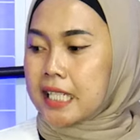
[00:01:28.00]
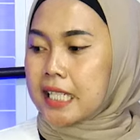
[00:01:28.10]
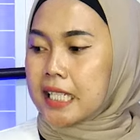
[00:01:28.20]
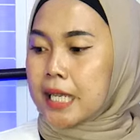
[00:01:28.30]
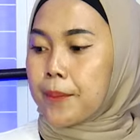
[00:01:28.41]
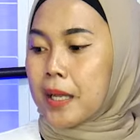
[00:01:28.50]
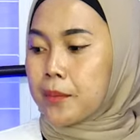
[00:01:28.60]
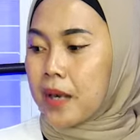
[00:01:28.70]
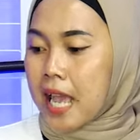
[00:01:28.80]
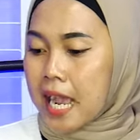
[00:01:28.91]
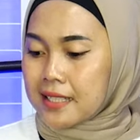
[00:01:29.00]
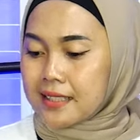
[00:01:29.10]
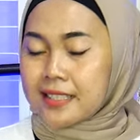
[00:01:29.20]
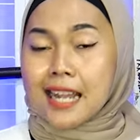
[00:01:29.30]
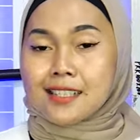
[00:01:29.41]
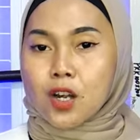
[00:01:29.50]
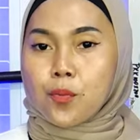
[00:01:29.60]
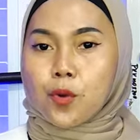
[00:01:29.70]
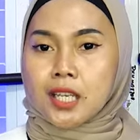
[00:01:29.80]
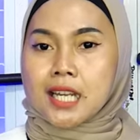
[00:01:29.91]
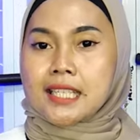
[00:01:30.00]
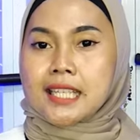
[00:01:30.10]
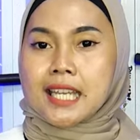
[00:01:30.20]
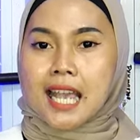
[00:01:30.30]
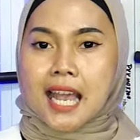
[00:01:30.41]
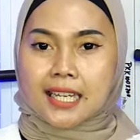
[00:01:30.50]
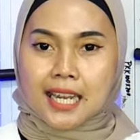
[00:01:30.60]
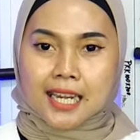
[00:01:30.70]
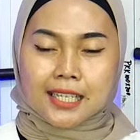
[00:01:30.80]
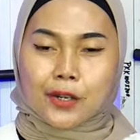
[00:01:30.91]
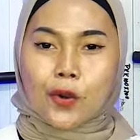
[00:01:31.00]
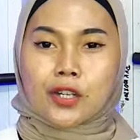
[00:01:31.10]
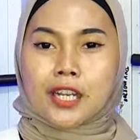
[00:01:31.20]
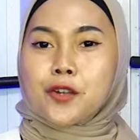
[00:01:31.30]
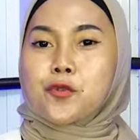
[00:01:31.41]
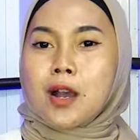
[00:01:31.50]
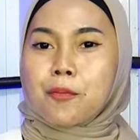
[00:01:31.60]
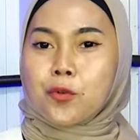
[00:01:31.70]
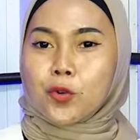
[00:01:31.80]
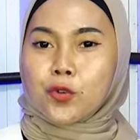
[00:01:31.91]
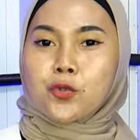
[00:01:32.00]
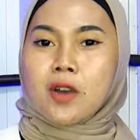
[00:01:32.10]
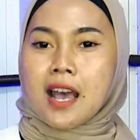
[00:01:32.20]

di 14 dan serombongnya di sini ada di OD 22